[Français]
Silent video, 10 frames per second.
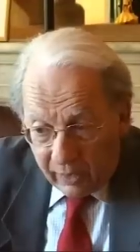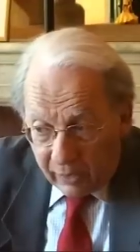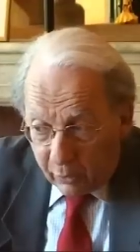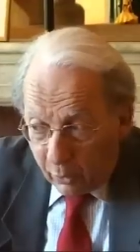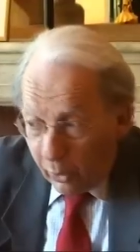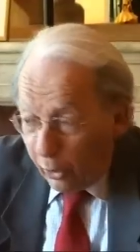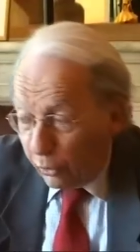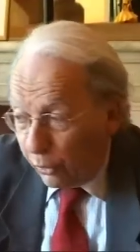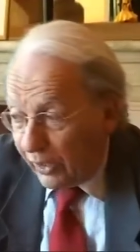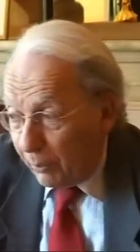et que
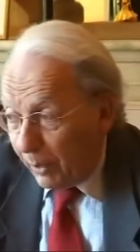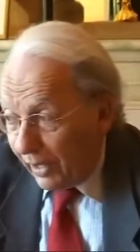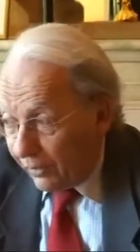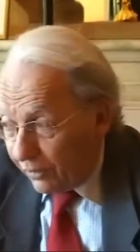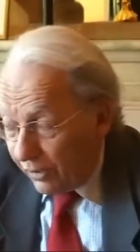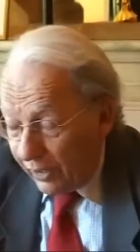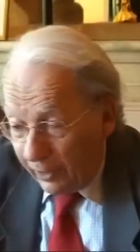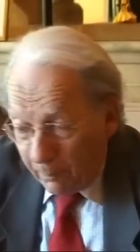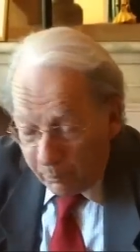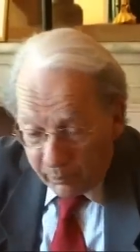ce qui
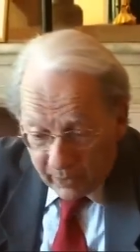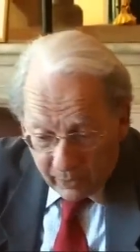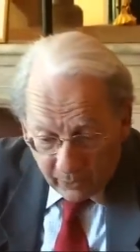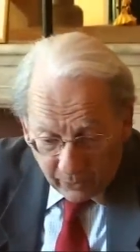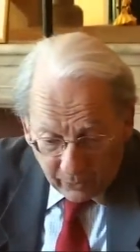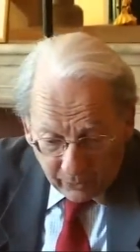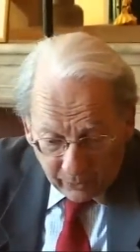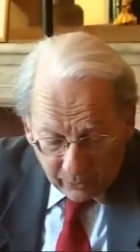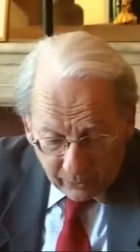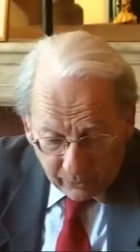paraissait euh,
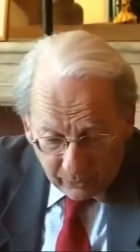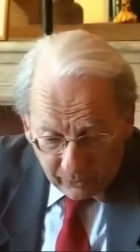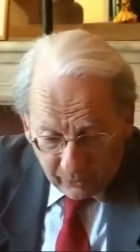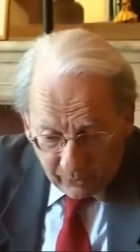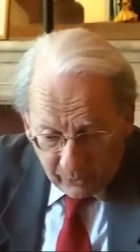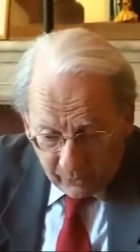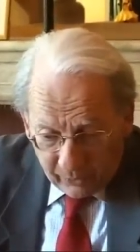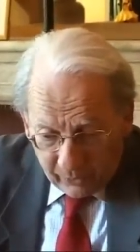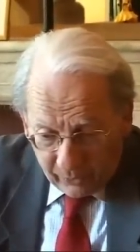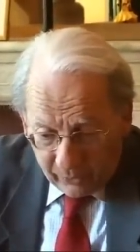
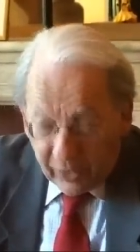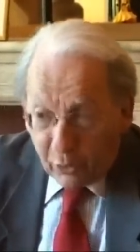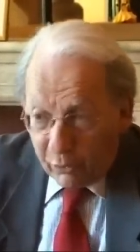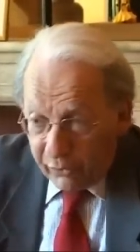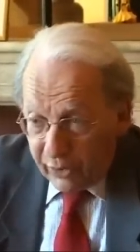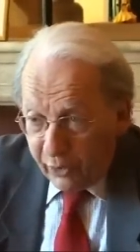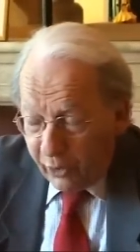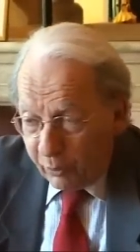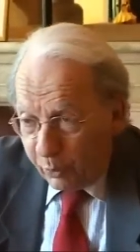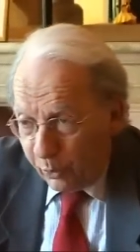un
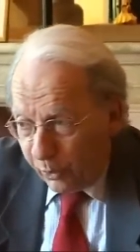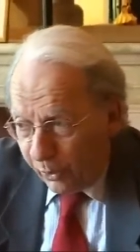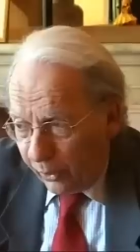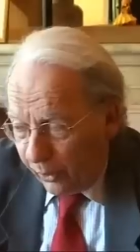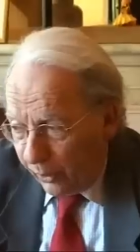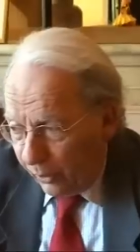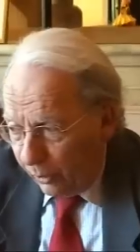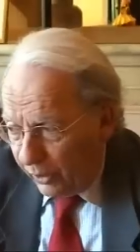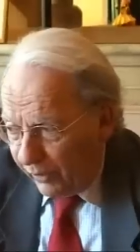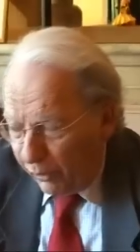inconvénient pour euh,
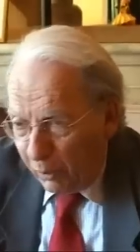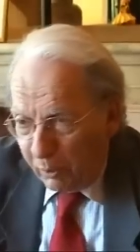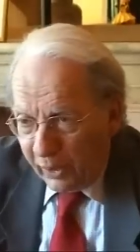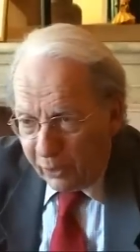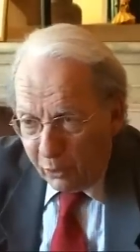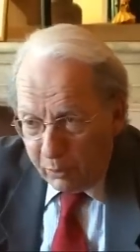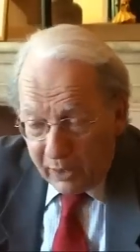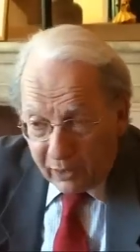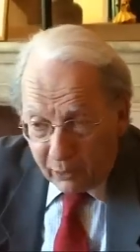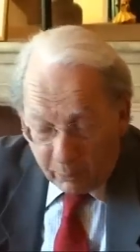le développement
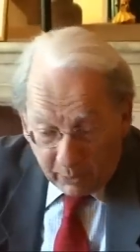économique